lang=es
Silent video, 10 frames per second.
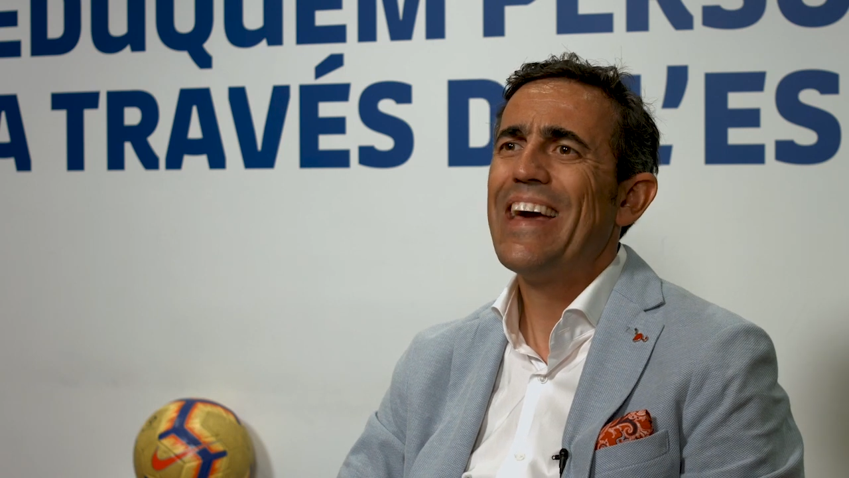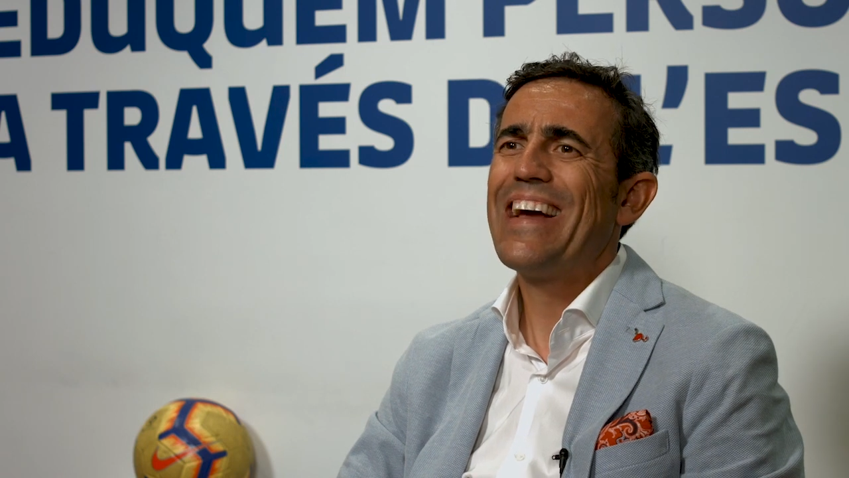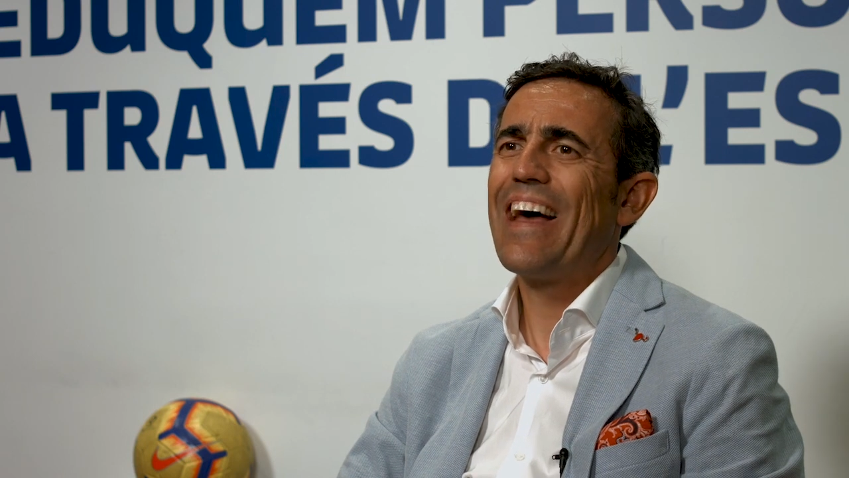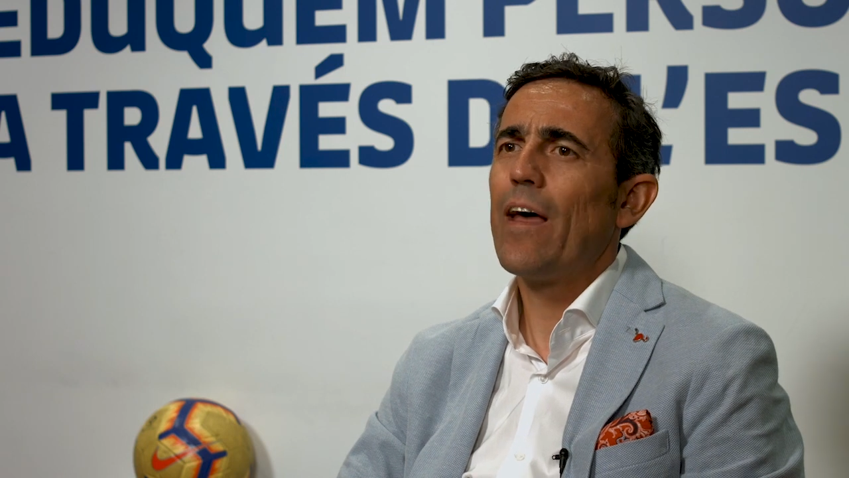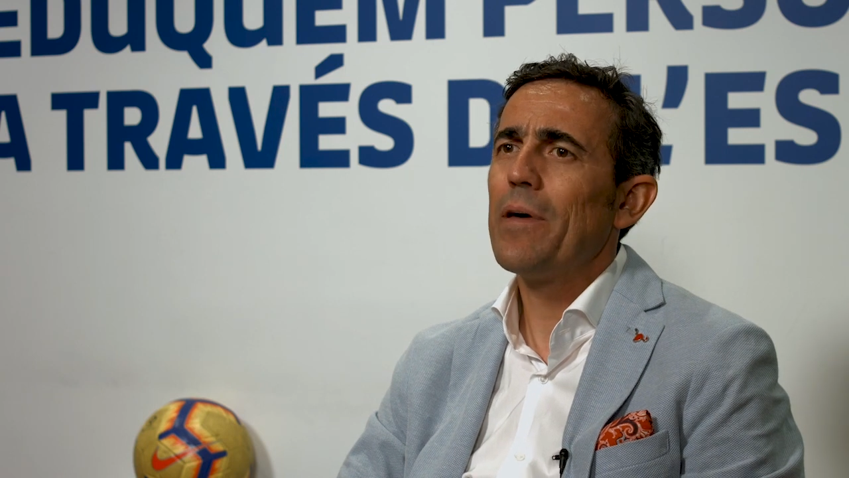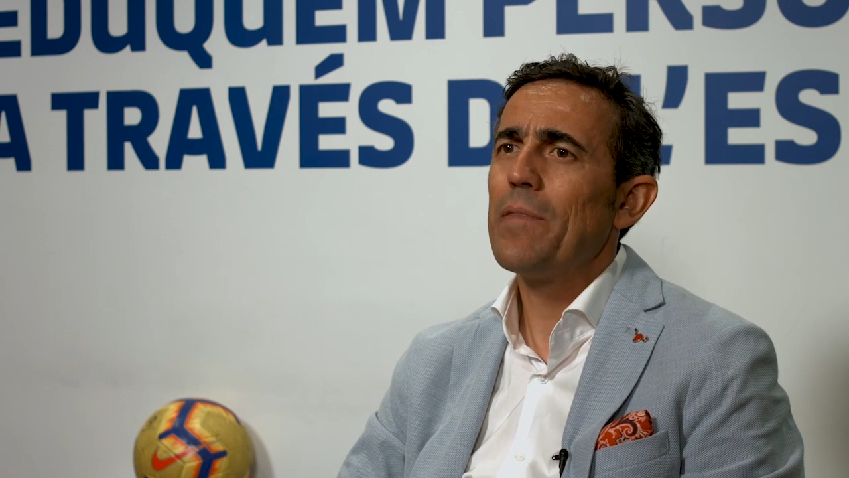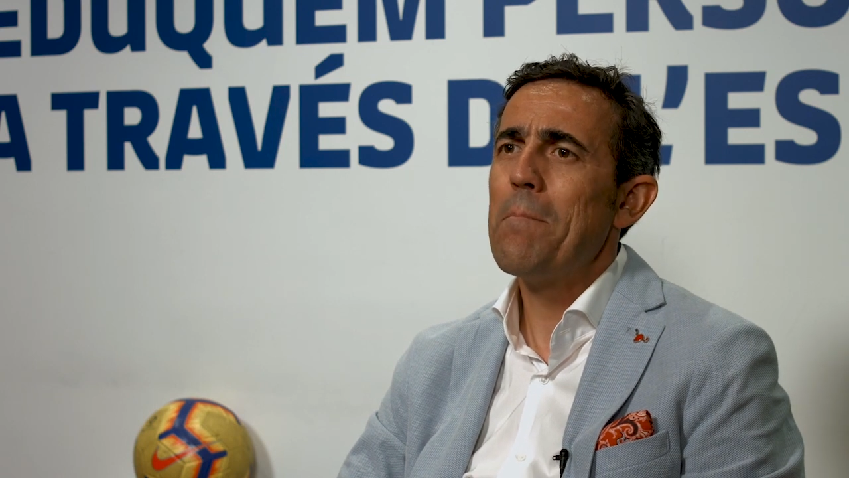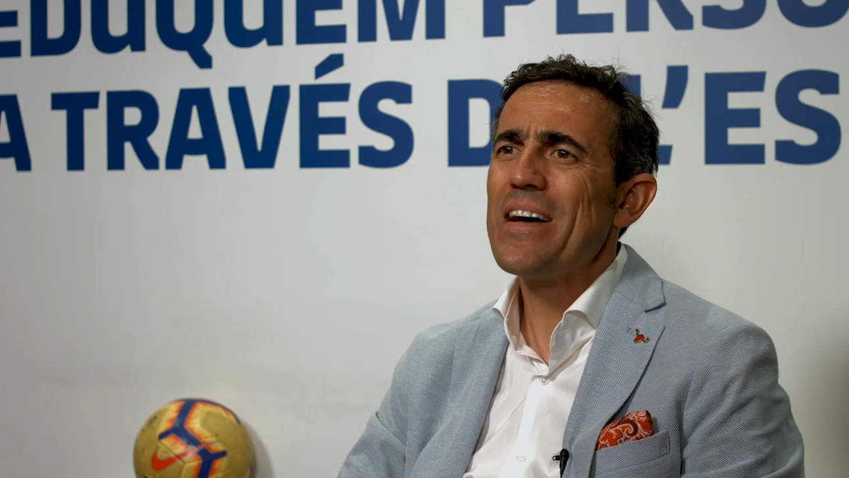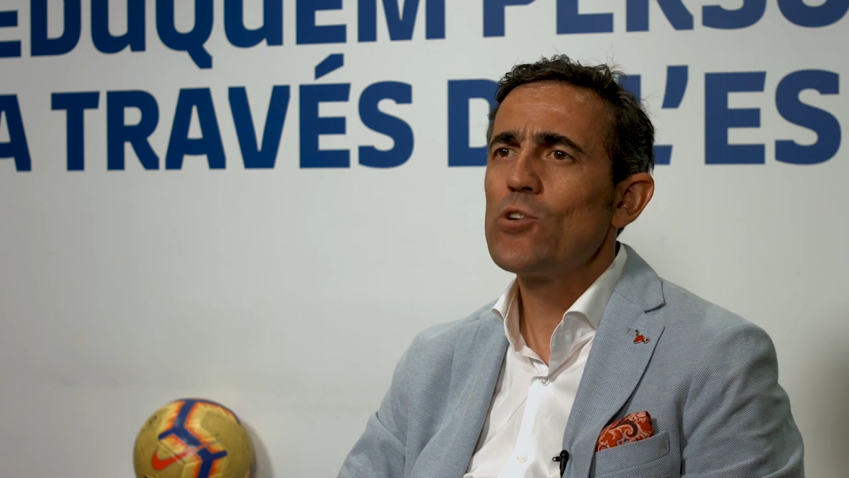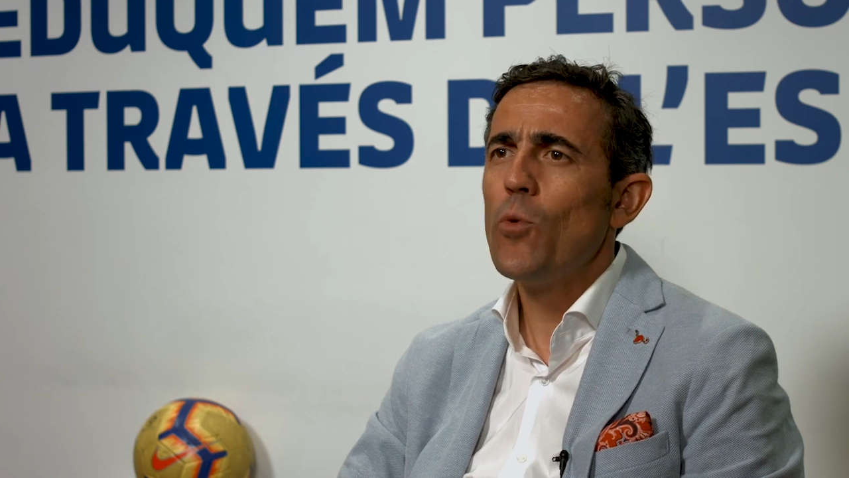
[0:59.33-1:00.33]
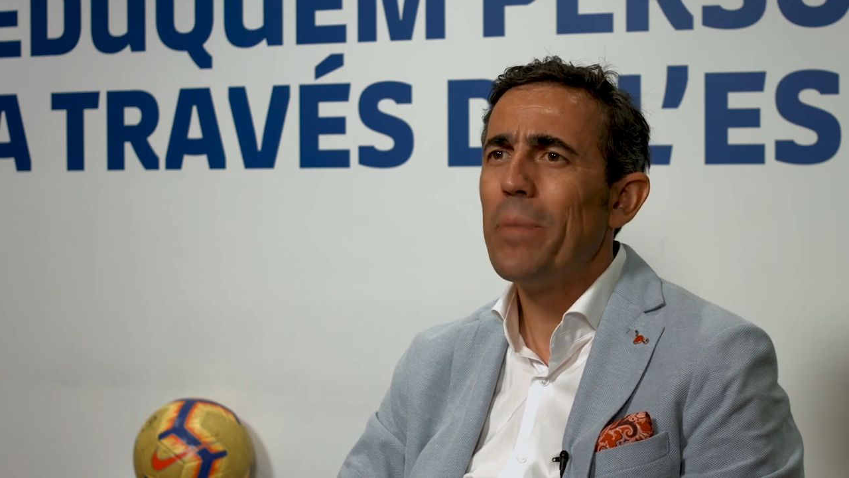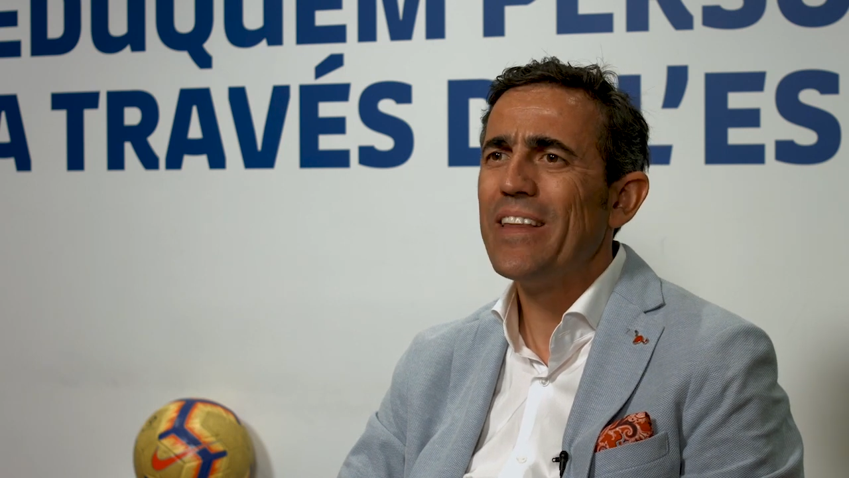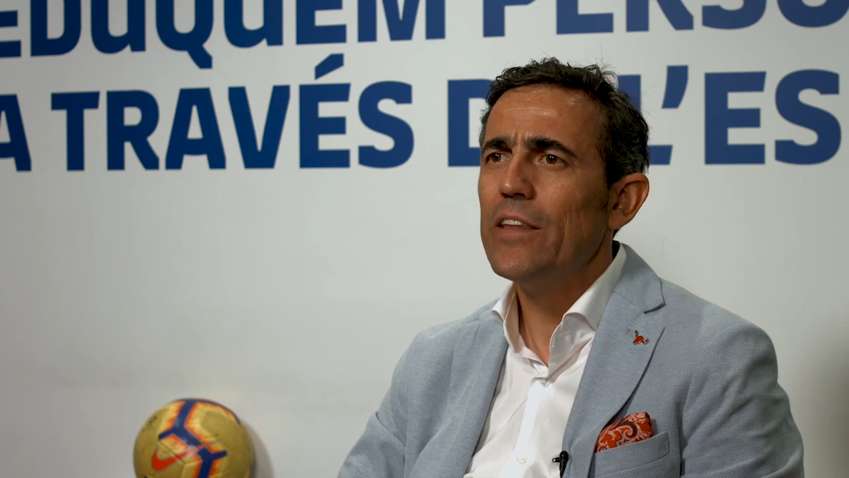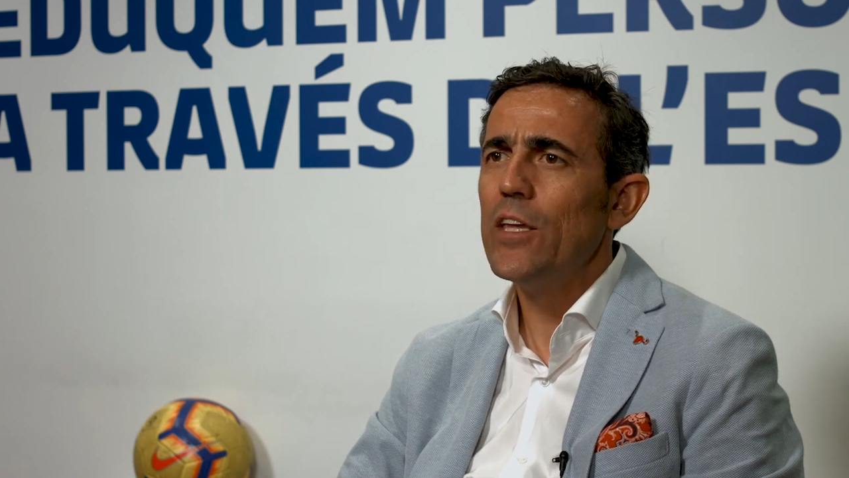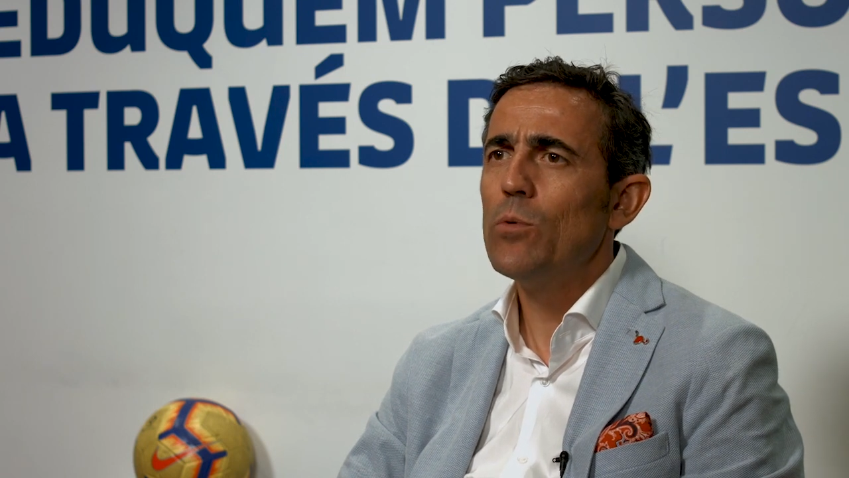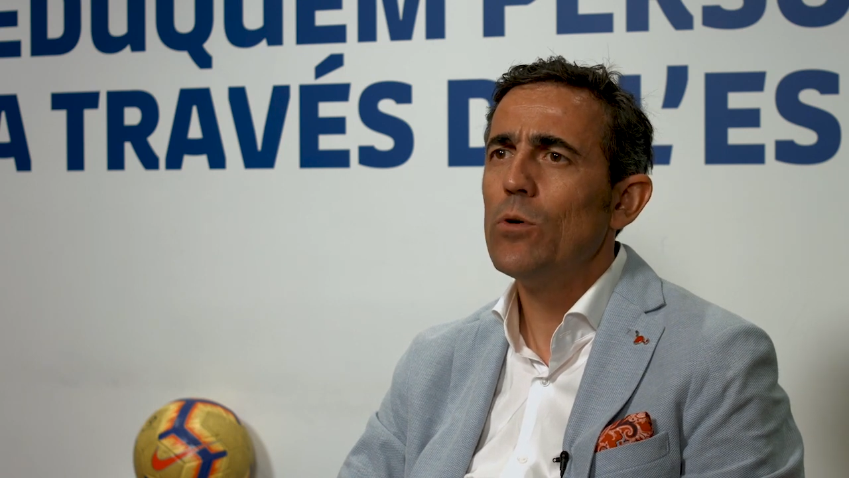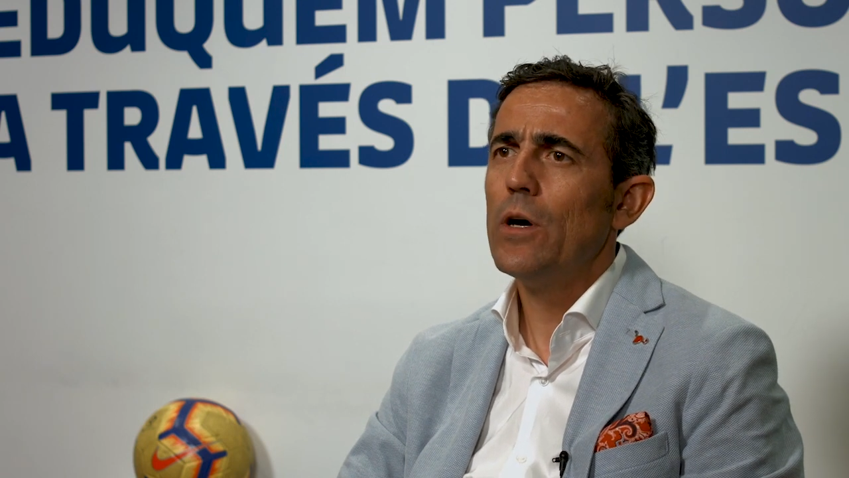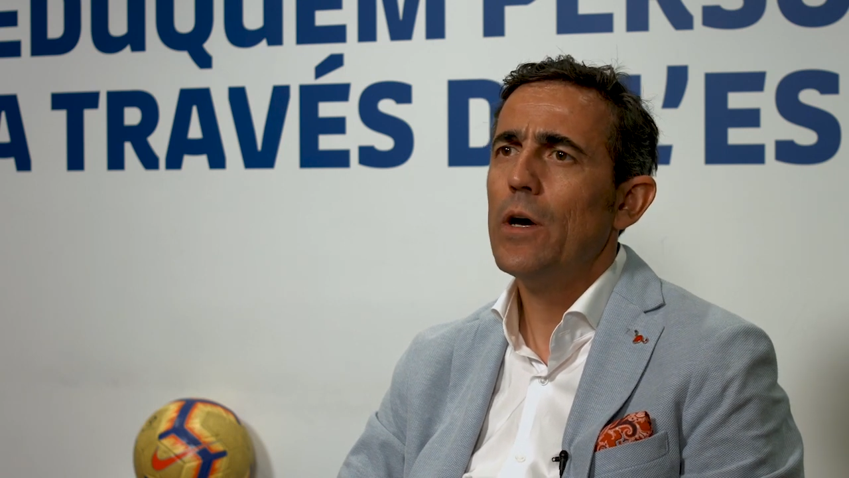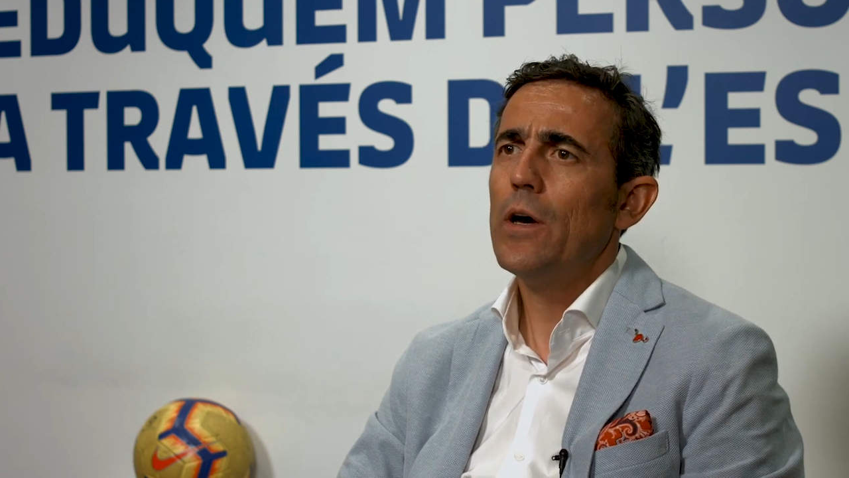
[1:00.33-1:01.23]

cada vez más competitivo